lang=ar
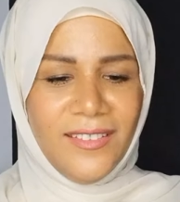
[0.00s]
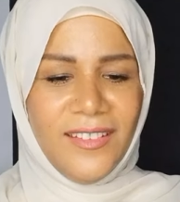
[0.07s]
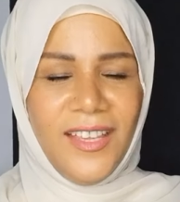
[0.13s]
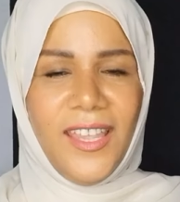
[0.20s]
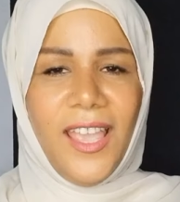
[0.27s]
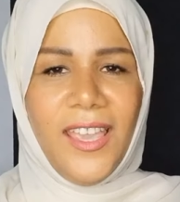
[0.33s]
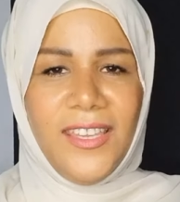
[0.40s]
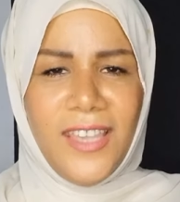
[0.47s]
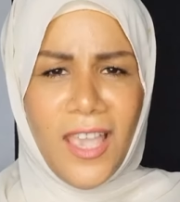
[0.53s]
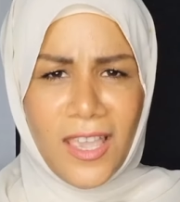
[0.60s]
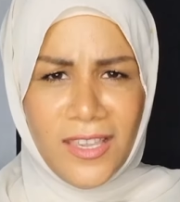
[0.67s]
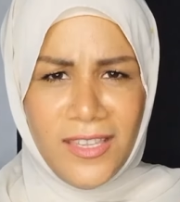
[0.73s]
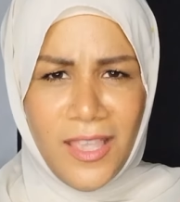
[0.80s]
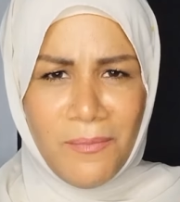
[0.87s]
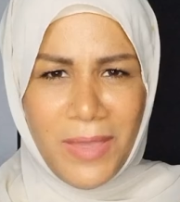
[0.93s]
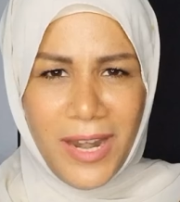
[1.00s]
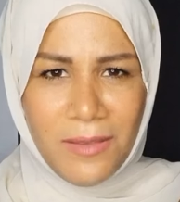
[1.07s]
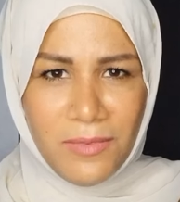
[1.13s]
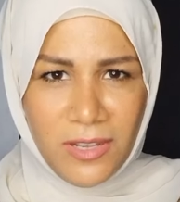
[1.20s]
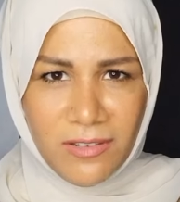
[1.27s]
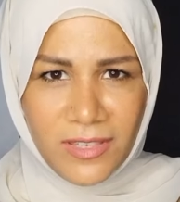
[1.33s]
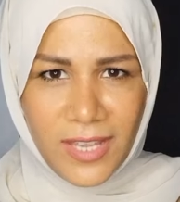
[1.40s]
هي هي هي
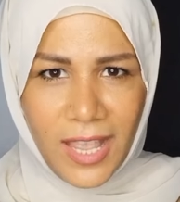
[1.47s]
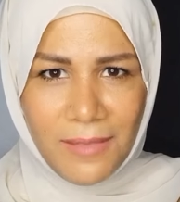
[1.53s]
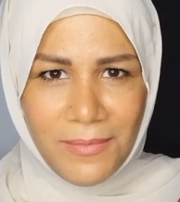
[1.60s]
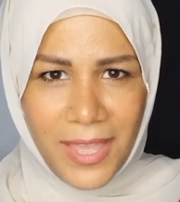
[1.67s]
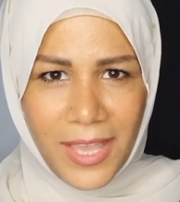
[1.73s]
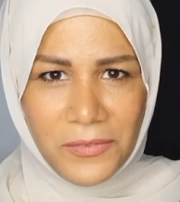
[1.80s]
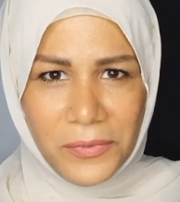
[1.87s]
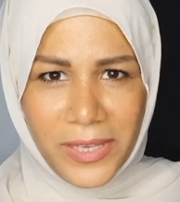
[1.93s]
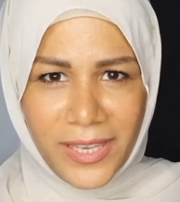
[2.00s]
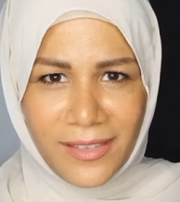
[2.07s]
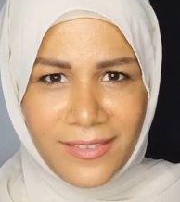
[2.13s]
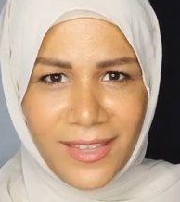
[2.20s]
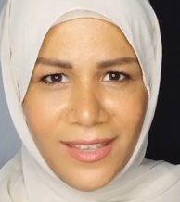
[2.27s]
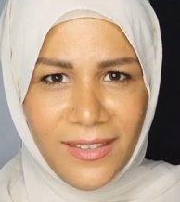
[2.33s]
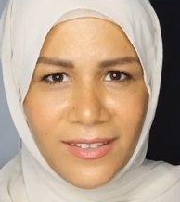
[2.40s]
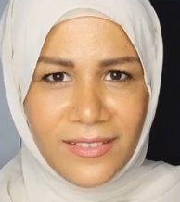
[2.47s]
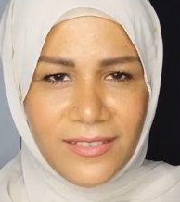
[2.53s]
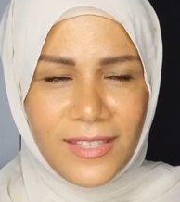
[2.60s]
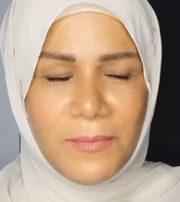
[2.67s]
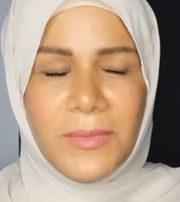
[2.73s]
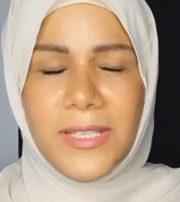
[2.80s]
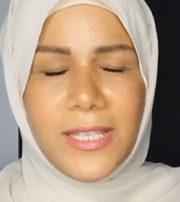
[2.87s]
ملامحه صعبه قوي كده
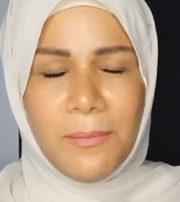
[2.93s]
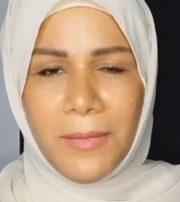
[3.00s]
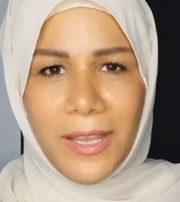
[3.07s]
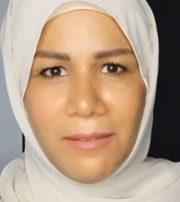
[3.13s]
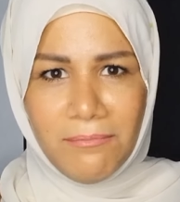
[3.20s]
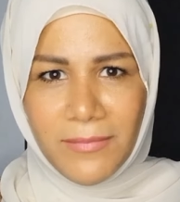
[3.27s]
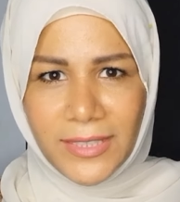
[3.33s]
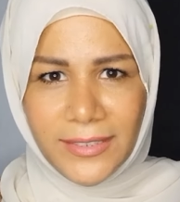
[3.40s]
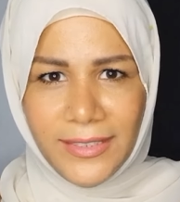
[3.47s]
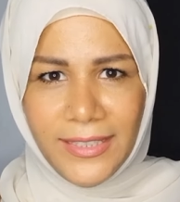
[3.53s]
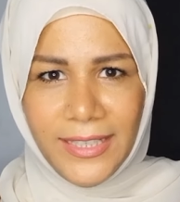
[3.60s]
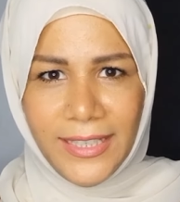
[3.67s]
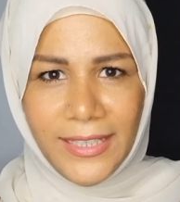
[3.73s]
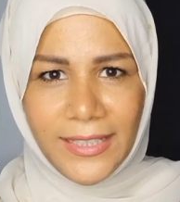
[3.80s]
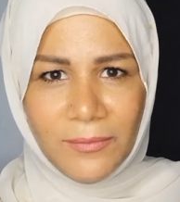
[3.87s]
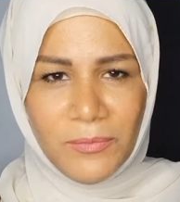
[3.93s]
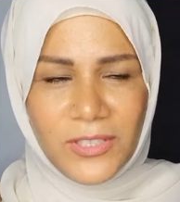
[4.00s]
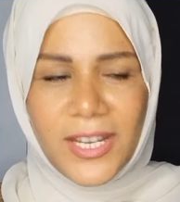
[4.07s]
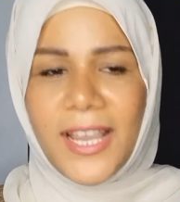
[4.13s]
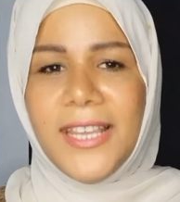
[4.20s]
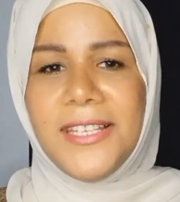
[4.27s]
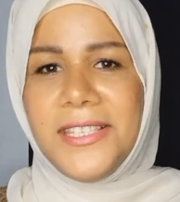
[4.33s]
طب انت مغمض ليه
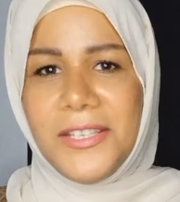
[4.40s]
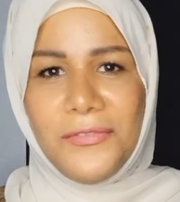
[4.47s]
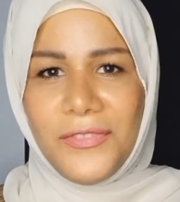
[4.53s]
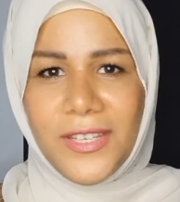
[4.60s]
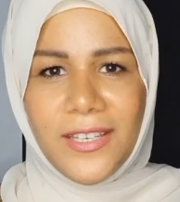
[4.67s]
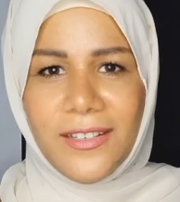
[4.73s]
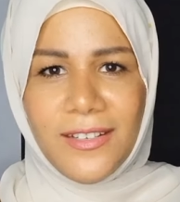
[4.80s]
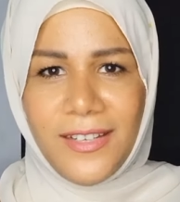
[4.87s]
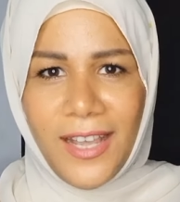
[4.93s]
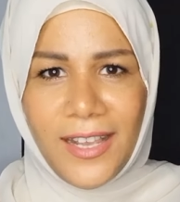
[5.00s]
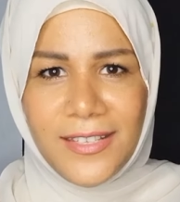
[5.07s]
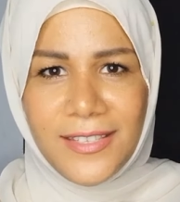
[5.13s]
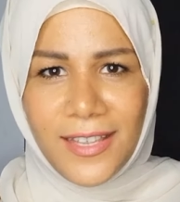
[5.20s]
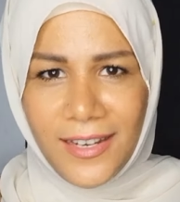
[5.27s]
مش عايز تفتكر اللي حصل